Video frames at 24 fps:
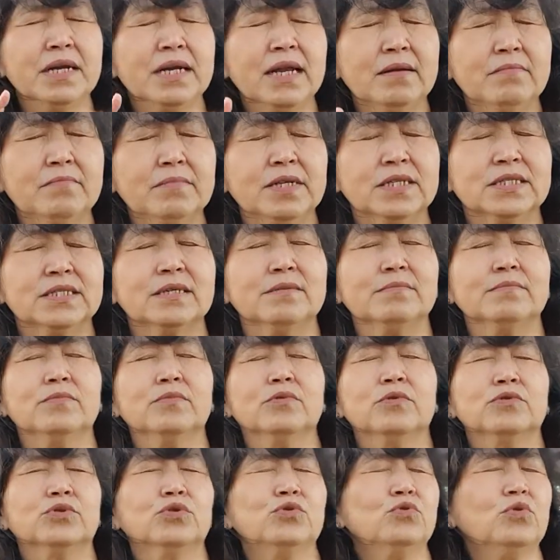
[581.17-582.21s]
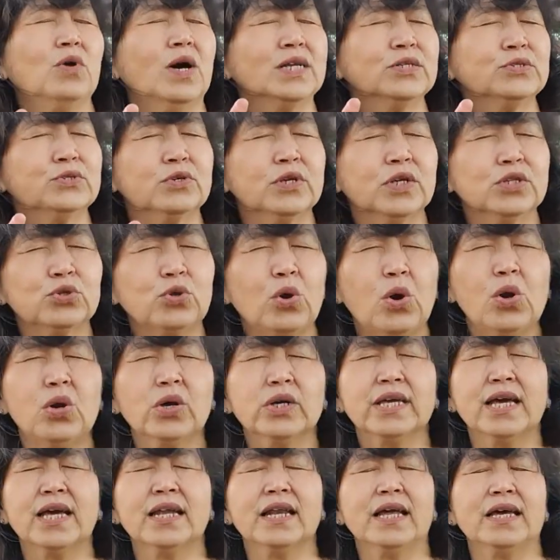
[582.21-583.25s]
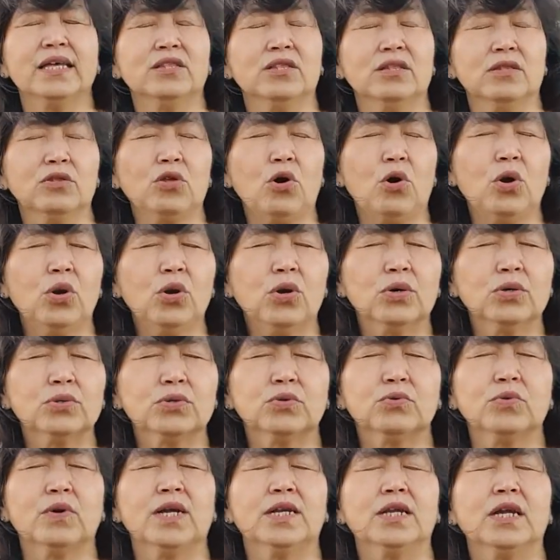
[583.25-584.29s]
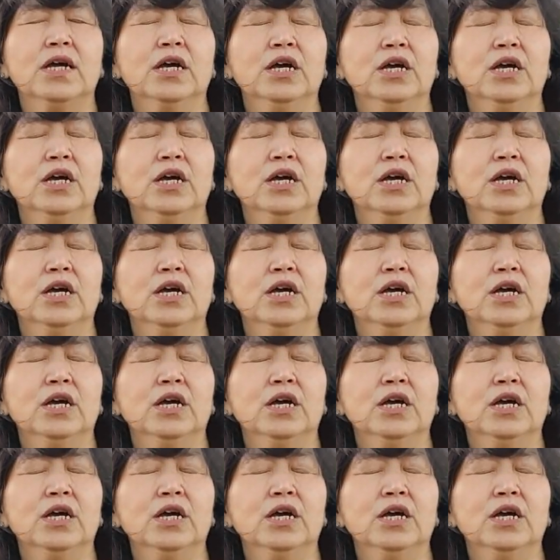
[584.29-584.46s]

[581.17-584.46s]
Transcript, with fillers: dan beri sembuh Tuhan sudah tolong yang lain tolong Tuhan